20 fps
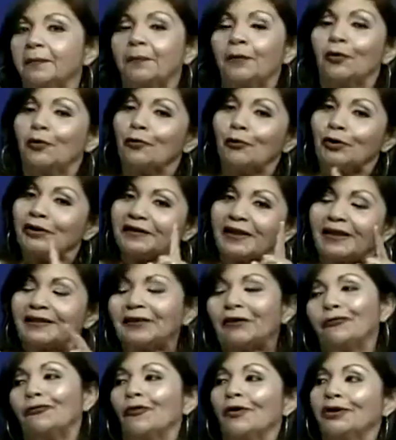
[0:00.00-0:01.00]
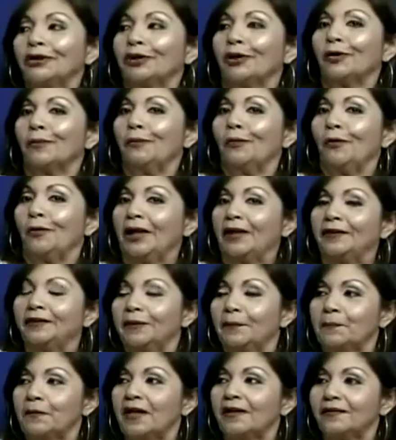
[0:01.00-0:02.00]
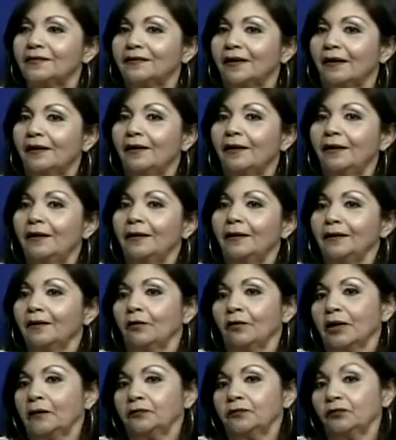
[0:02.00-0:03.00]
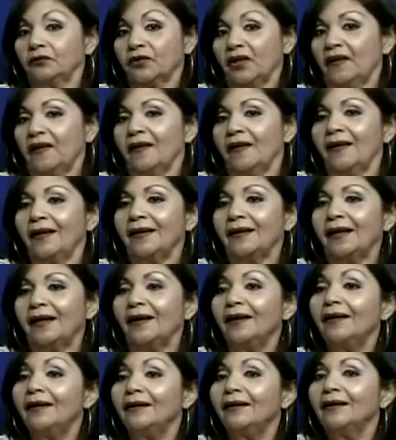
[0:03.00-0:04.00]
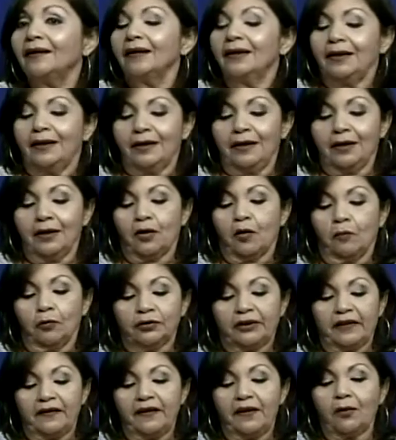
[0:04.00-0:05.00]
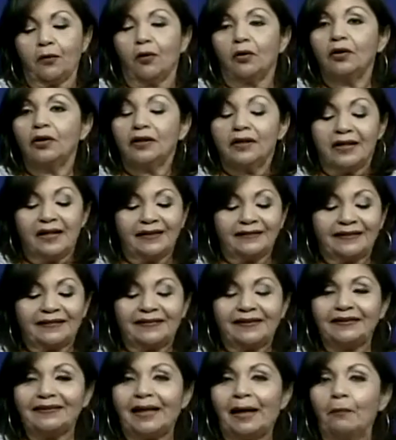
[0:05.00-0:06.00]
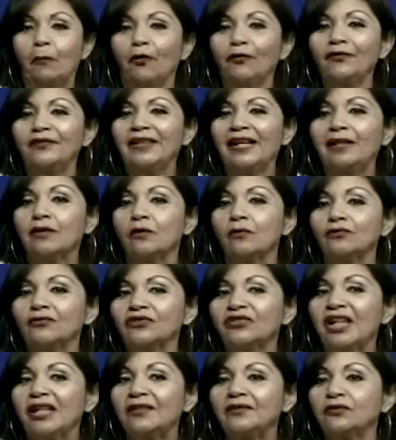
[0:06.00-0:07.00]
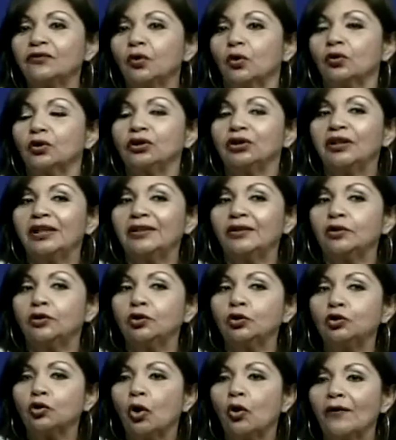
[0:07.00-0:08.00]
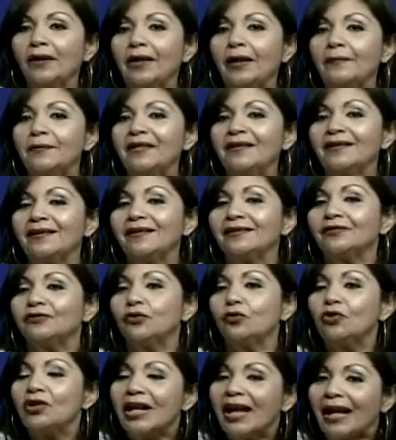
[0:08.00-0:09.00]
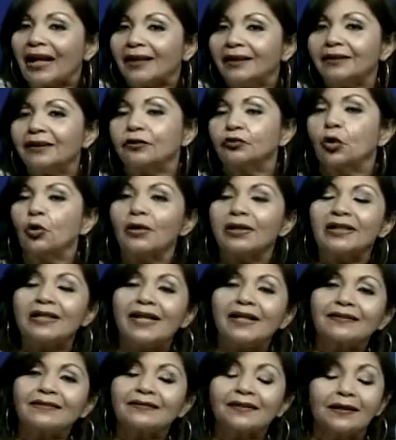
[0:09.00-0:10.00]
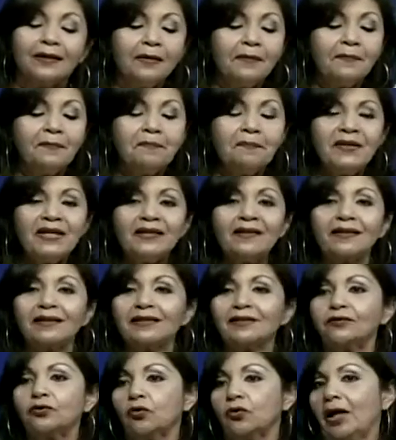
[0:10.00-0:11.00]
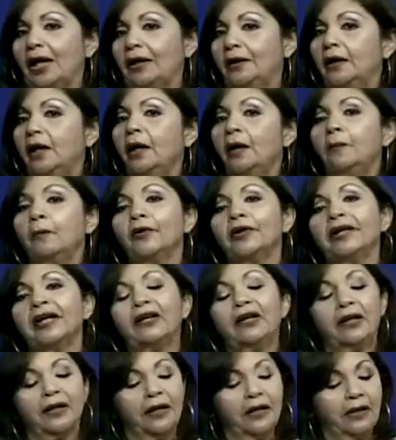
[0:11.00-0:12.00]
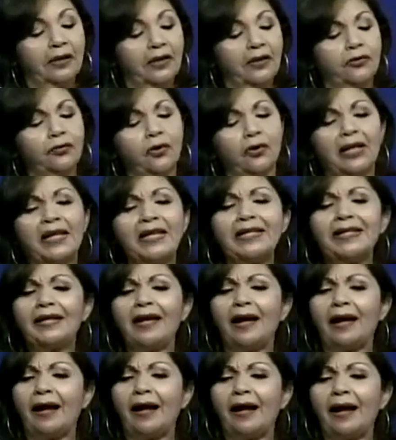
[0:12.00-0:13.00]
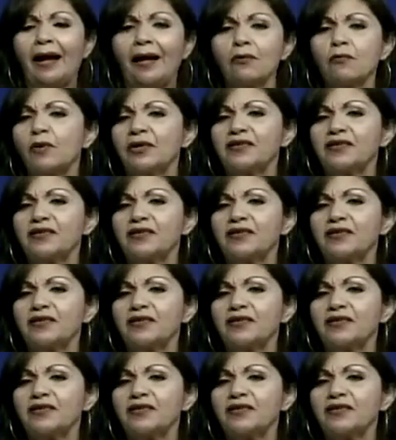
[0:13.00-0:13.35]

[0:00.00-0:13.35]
pero no está tan fuerte como la gente piensa. Lo que sucede es que, eh, como te digo, necesitamos del consenso de toda la vida nacional, de todo el que hace vida nacional. Porque yo leía algo